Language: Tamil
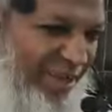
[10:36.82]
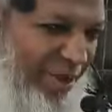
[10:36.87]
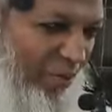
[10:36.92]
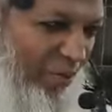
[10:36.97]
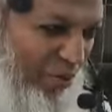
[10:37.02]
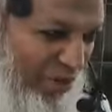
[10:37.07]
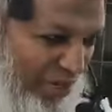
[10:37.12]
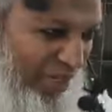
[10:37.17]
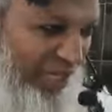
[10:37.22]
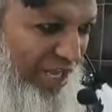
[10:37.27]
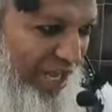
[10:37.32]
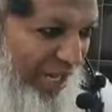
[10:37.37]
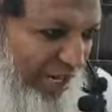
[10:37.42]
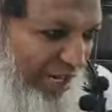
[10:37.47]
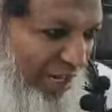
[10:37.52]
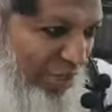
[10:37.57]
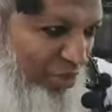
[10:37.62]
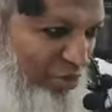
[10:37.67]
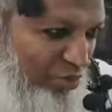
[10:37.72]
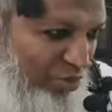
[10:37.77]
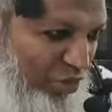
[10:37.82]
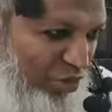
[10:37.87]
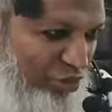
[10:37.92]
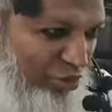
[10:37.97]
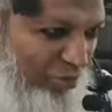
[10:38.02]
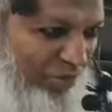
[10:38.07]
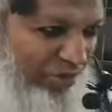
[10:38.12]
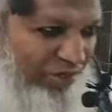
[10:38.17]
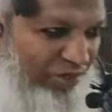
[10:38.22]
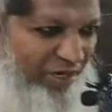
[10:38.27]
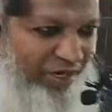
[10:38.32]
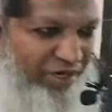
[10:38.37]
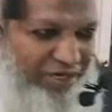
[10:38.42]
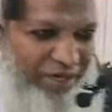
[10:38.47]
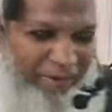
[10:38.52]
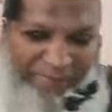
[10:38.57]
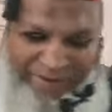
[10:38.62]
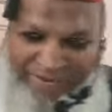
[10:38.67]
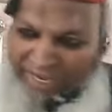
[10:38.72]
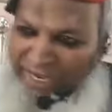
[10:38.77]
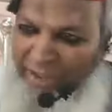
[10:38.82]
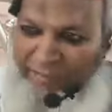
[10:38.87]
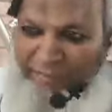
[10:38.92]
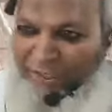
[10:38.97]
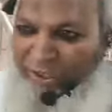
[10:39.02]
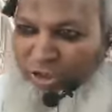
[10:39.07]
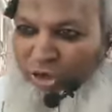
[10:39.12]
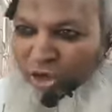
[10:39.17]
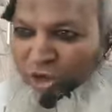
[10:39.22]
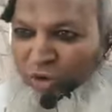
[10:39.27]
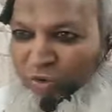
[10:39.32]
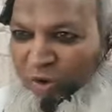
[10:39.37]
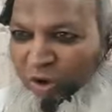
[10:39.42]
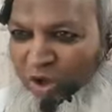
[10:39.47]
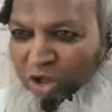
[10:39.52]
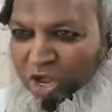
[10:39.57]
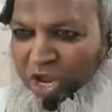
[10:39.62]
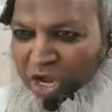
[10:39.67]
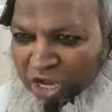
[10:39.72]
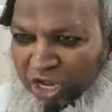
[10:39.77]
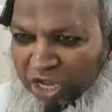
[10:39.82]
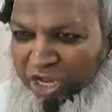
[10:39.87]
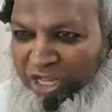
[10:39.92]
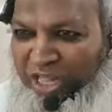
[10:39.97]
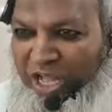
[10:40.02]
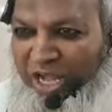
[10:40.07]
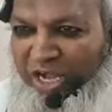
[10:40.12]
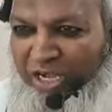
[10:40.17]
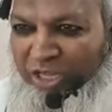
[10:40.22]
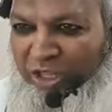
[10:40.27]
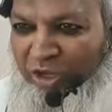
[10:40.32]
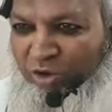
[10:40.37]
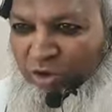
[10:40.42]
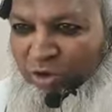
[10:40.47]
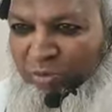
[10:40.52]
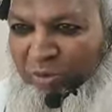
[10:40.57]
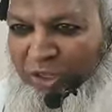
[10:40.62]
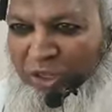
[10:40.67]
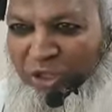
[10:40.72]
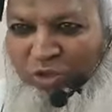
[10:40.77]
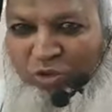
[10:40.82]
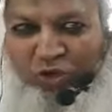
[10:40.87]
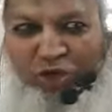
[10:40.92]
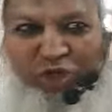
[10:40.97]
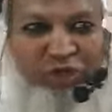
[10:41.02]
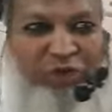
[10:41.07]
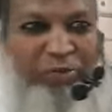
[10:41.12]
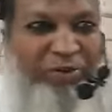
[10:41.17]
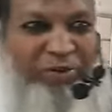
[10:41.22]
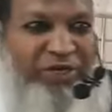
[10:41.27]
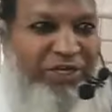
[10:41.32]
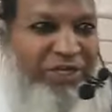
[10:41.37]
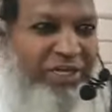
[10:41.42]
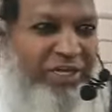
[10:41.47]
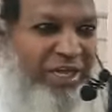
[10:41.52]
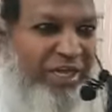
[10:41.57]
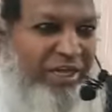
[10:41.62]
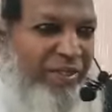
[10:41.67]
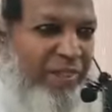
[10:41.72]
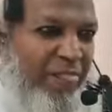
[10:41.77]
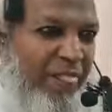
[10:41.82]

ஒன்னையும் அல்லா தூக்கி சுமக்கிறான் நம்ம நிறைய பேர் சொல்லிடுவோம் நீங்கள் தாங்க இந்த குடும்பத்தை தூக்கி சுமக்கிறீங்க